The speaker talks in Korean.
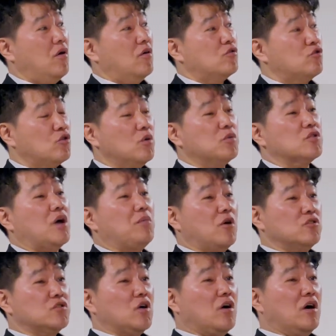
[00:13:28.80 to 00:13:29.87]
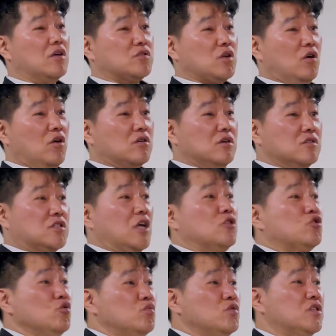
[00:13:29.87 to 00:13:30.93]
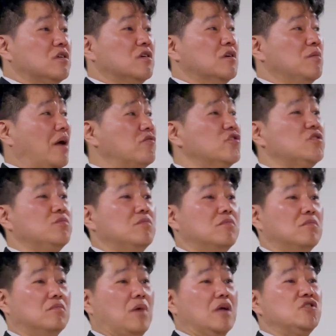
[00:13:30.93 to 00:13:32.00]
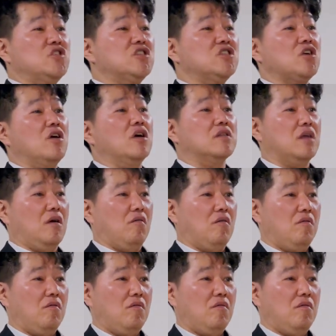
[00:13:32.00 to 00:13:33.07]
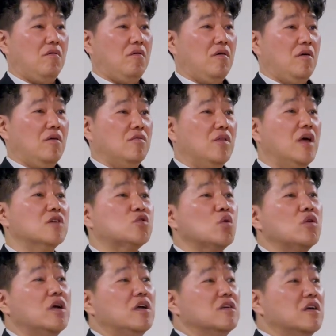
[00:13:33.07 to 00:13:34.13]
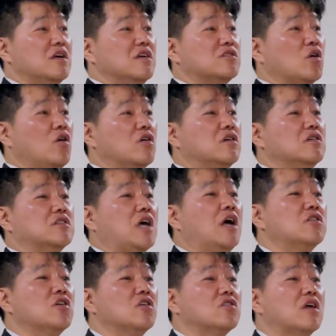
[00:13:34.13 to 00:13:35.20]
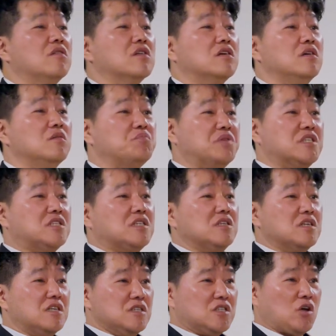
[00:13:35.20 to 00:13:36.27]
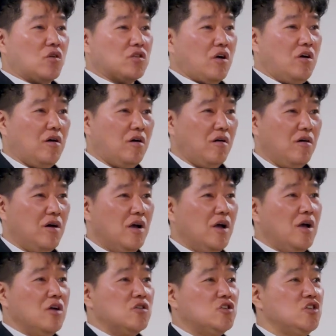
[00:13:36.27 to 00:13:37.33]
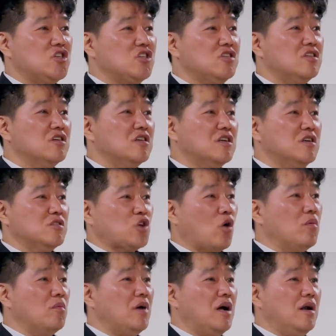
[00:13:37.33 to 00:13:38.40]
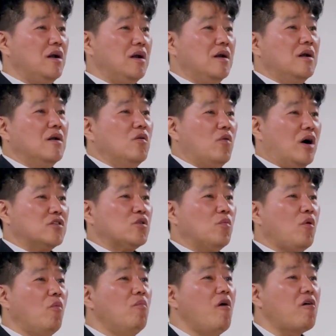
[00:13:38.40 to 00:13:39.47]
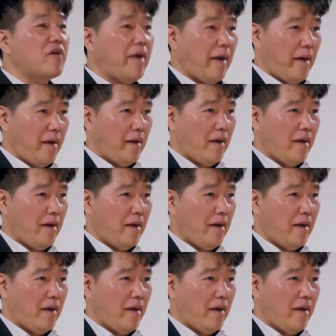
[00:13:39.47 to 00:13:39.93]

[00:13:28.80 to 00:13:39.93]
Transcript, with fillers: 누구보다 먼저 가서 그 제수 음식을 만, 만지셔야 돼요. 내 손에서 그 잔여된 그 빛을 끼쳐서 귀신들이 정말 와서 못 먹게.